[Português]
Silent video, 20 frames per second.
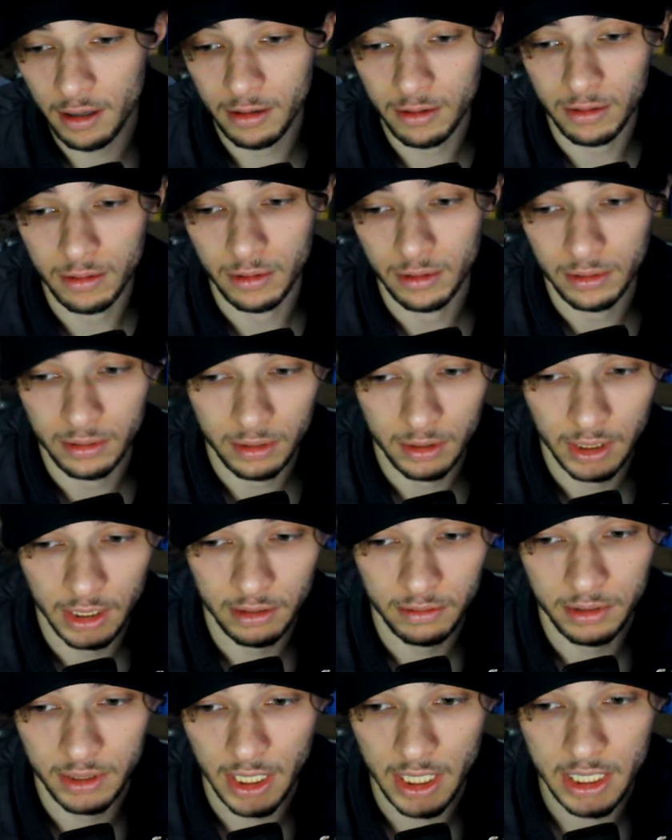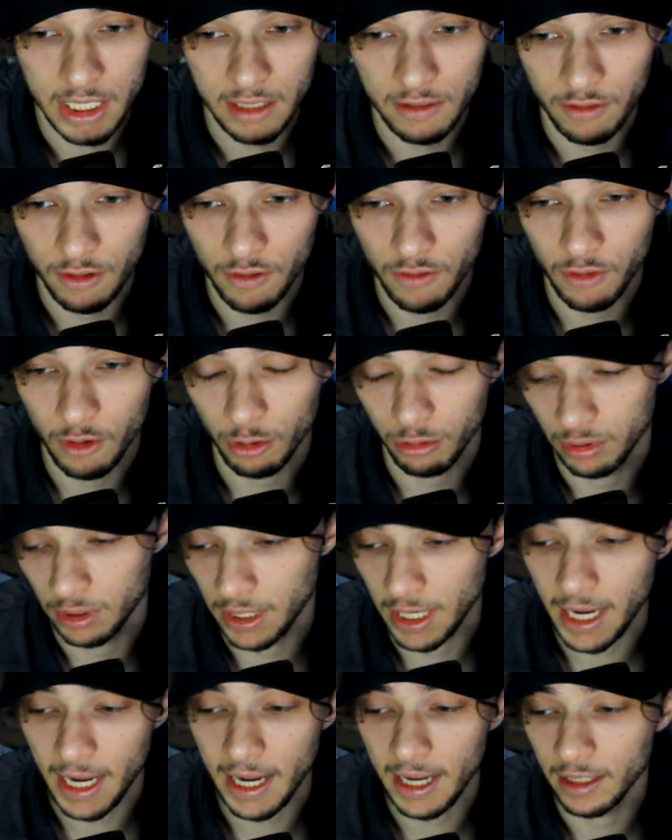eu não sei se vou
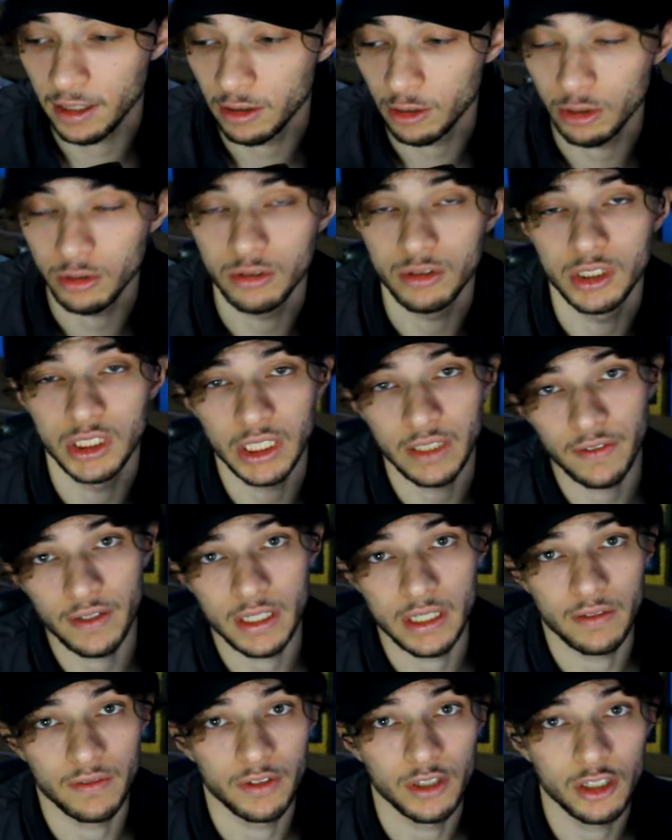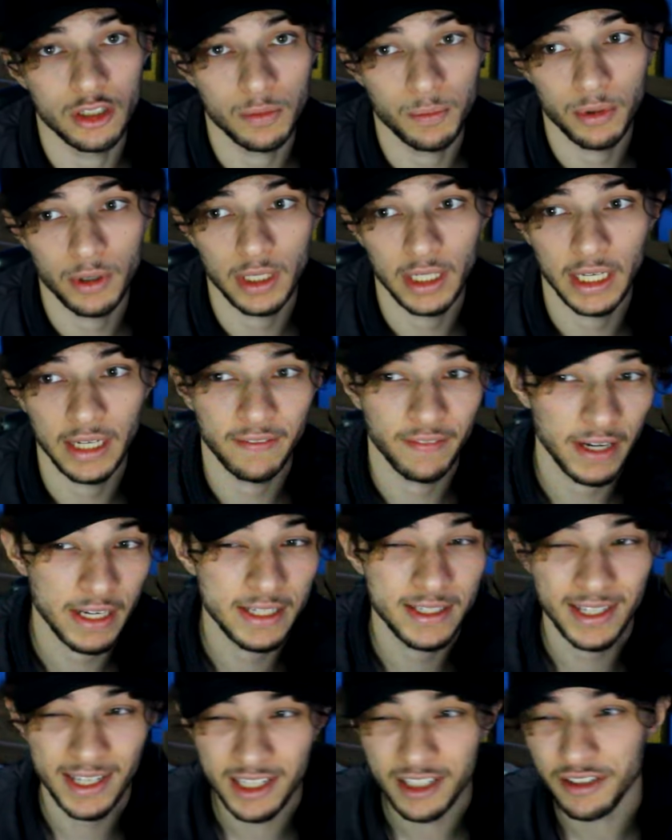voltar todo dia a fazer vídeo, porque vai
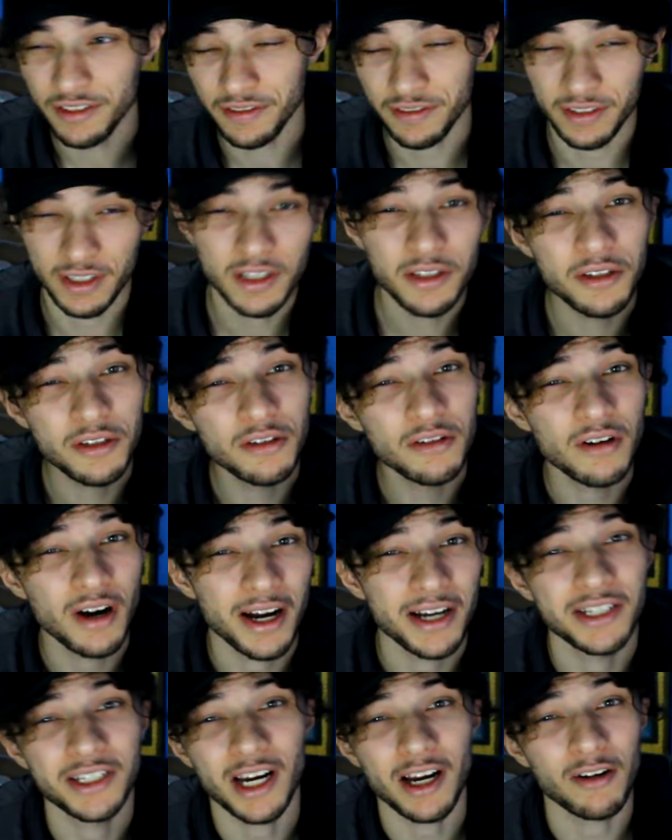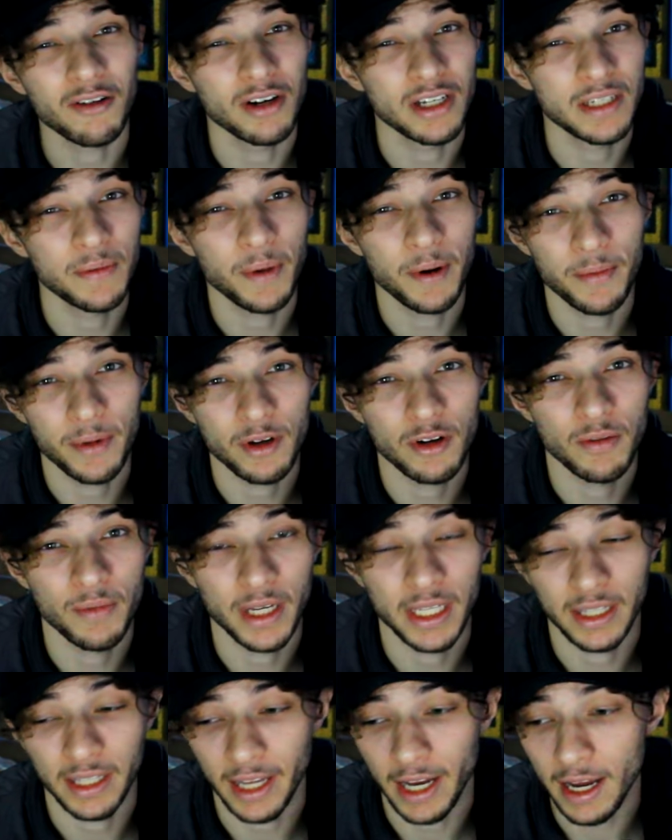ser difícil achar coisa para mim
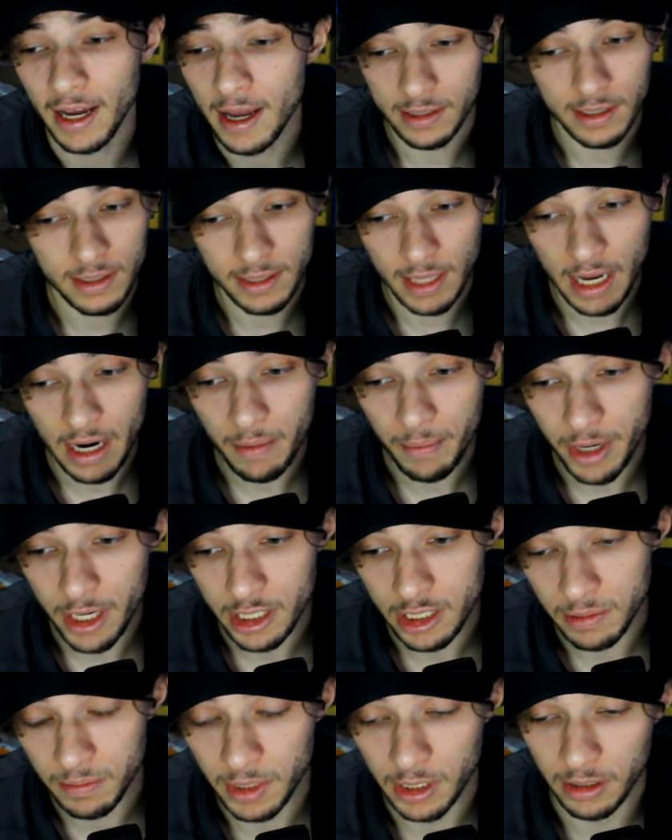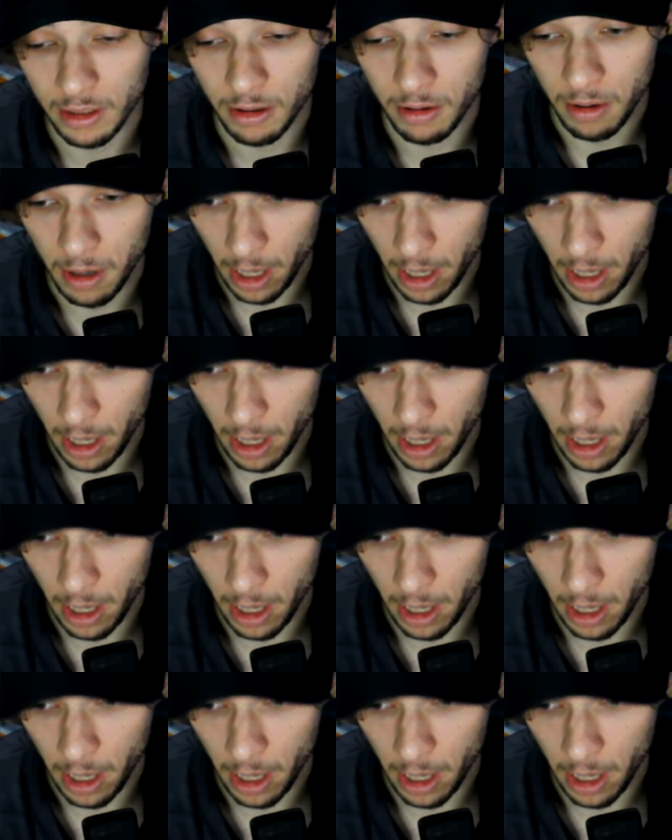comentar. E sinceramente, mano, eu